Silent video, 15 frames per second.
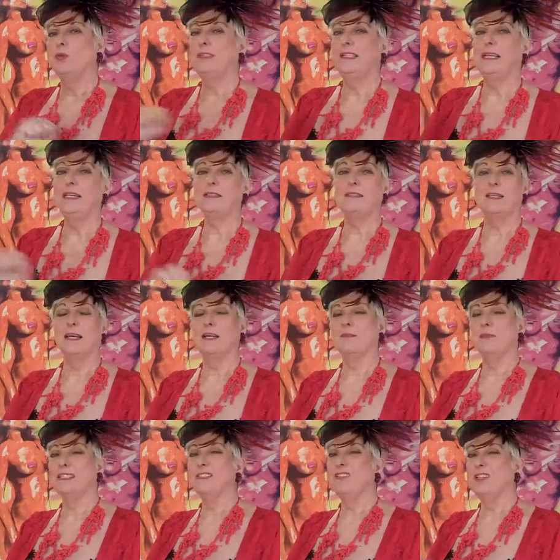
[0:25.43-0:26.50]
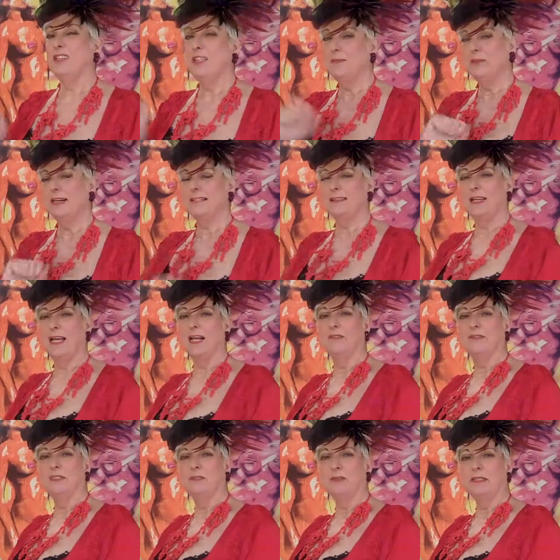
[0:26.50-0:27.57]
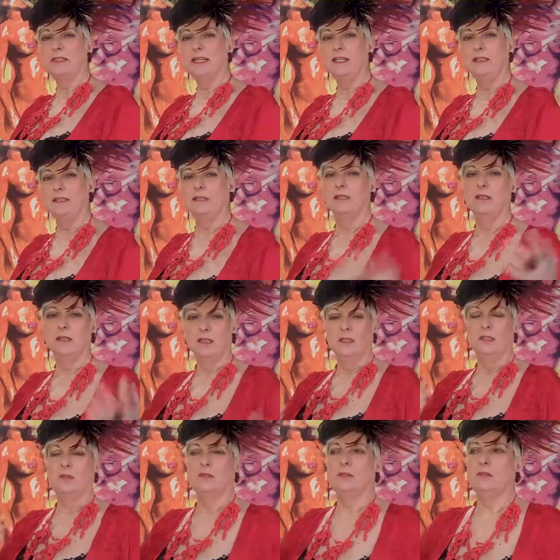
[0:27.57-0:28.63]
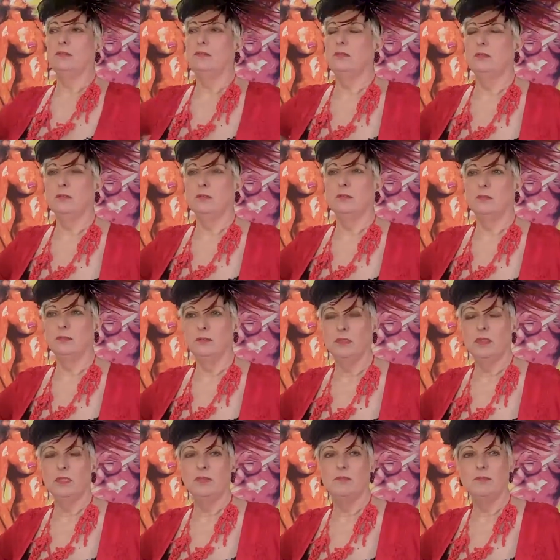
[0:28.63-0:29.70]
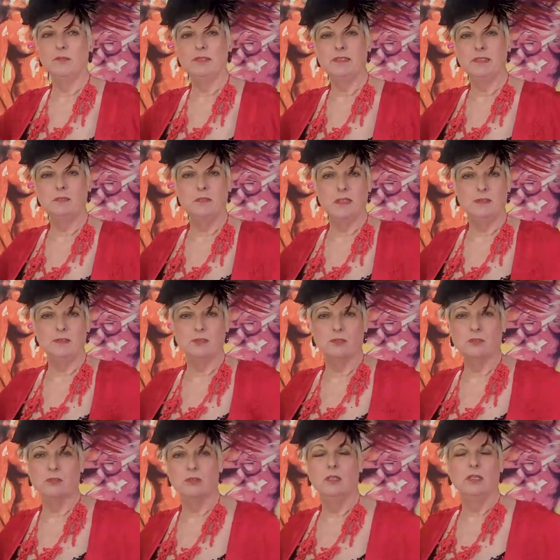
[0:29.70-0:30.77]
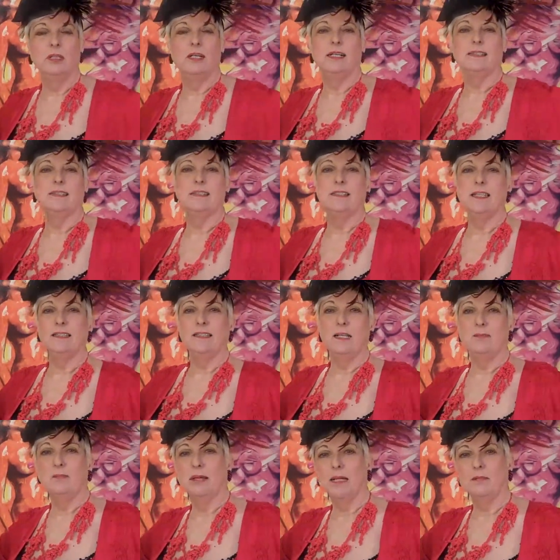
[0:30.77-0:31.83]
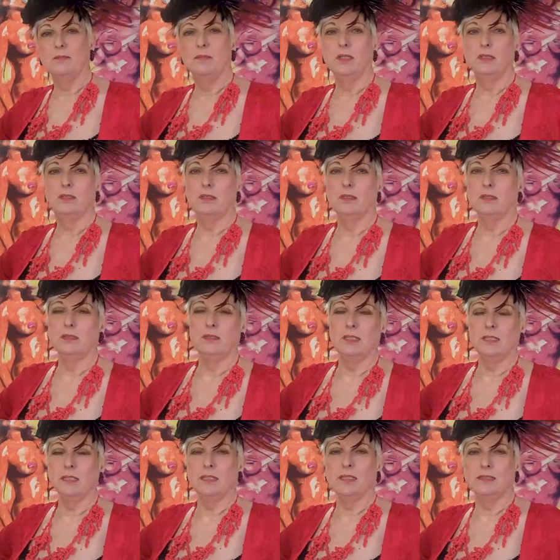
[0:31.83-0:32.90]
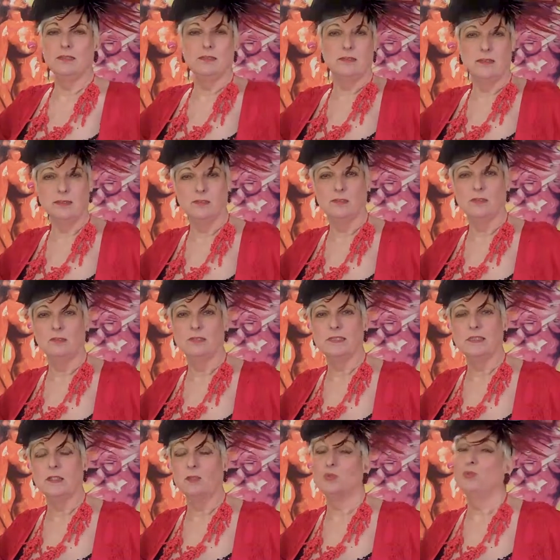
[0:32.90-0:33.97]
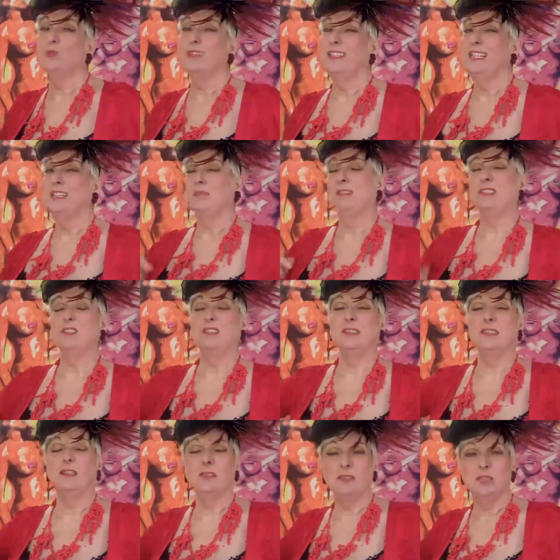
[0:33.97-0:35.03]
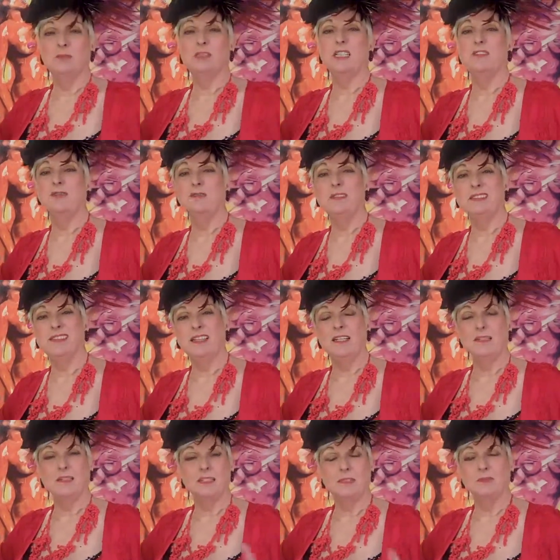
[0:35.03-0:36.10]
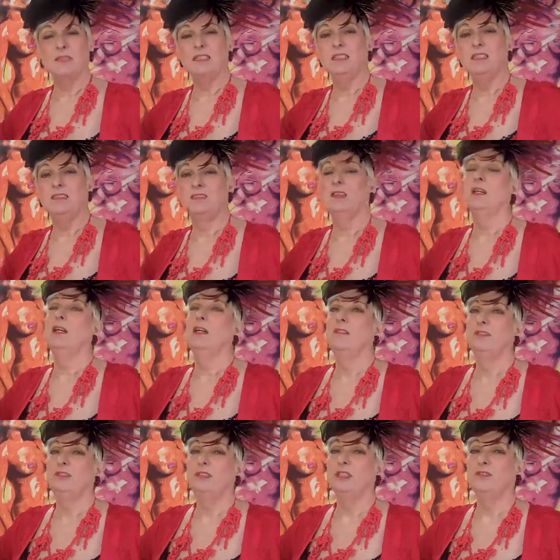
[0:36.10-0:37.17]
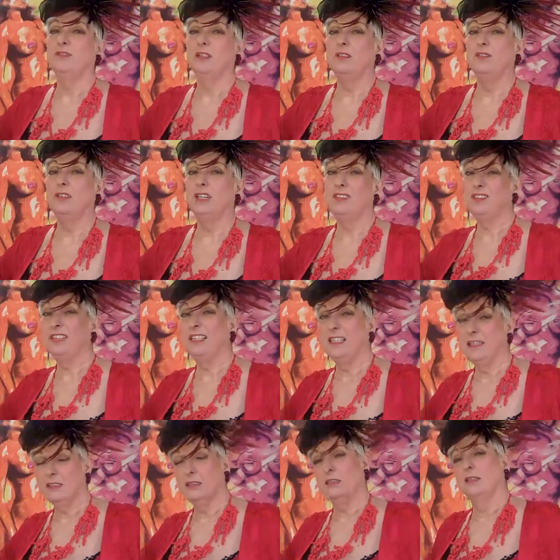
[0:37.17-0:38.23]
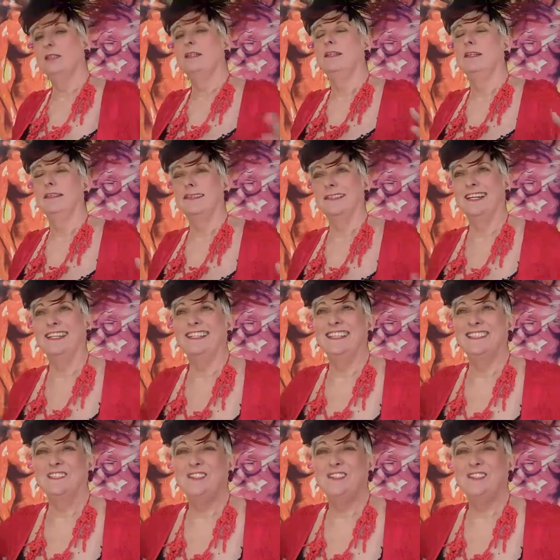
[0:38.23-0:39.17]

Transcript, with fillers: und der sagt, man soll immer sagen, was man denkt und äh, ja, wenn man sich mal so ans Hinterteil packen möchte und da kratzt, dann sollte man es auch tun. Man sollte auch seinem Chef mal sagen, dass man ihn für eine Vollpfeife hält. Kann